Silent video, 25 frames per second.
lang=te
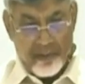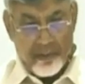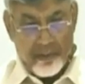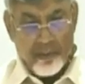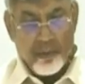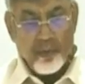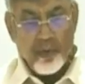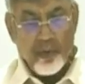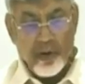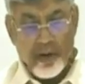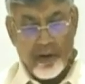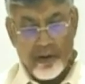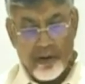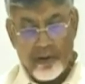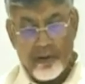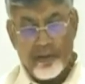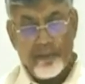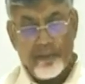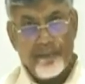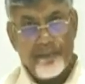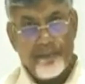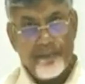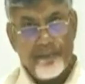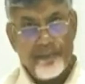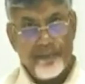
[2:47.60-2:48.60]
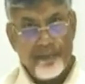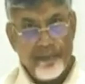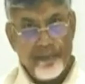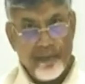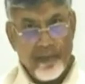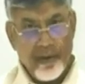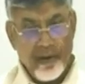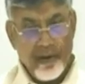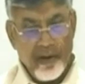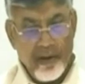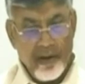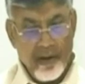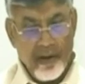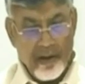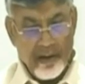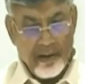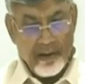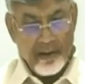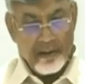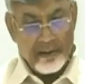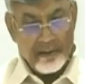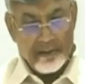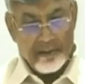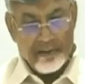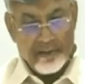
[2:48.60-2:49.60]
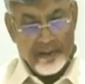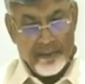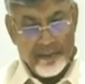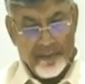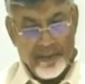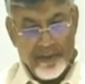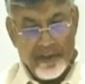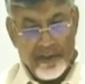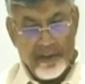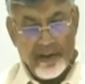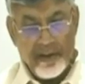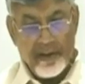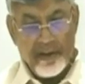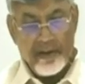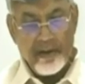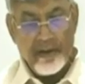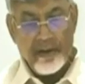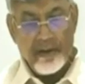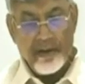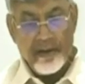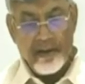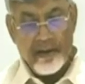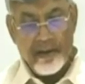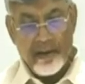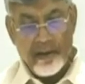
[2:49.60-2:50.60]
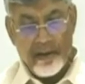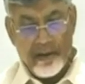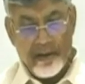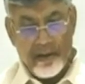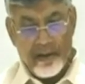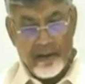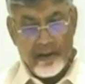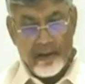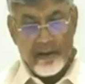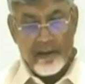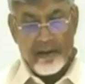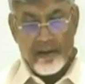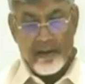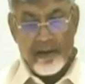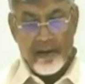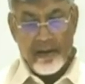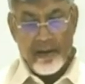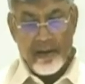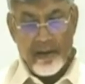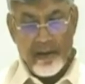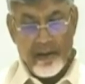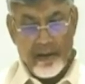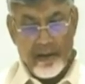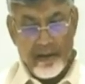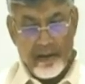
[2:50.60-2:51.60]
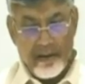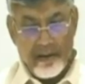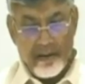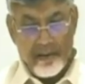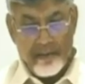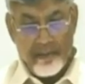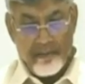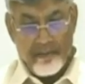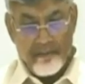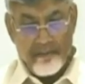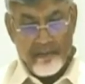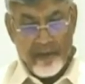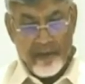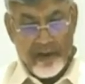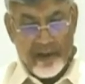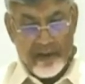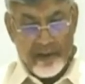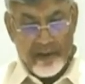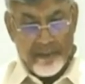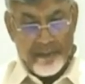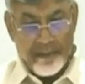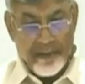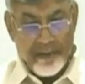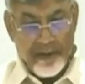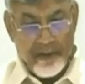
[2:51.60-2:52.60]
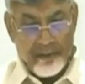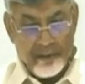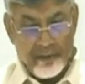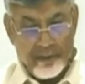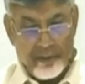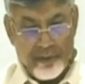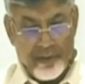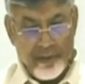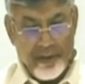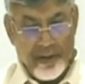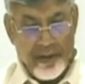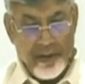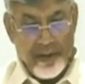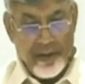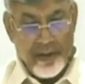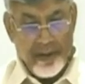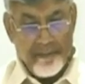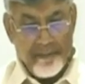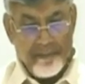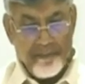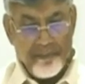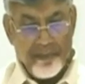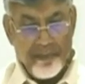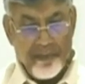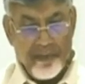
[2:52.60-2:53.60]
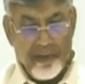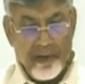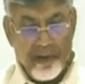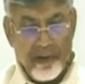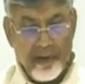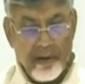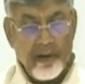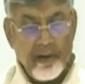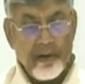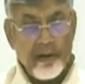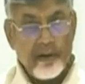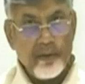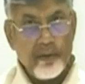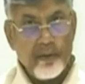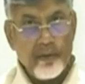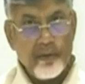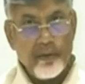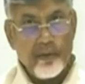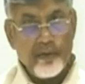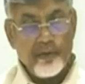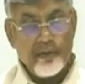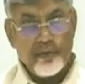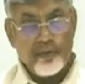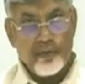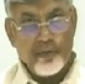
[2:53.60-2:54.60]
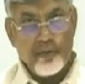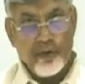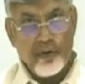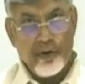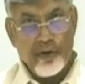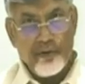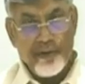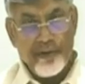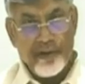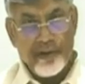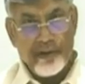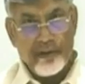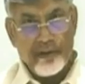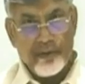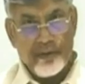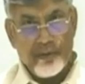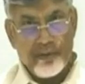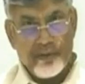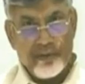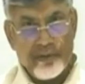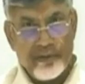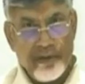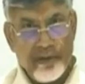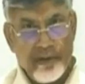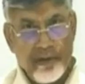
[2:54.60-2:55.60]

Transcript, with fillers: వుహాన్లో అక్కడ అతను చెప్పింది ఇది మల్టీప్లై అవుతుంది ఆరో రోజుకు ఒక వ్యక్తికి వస్తే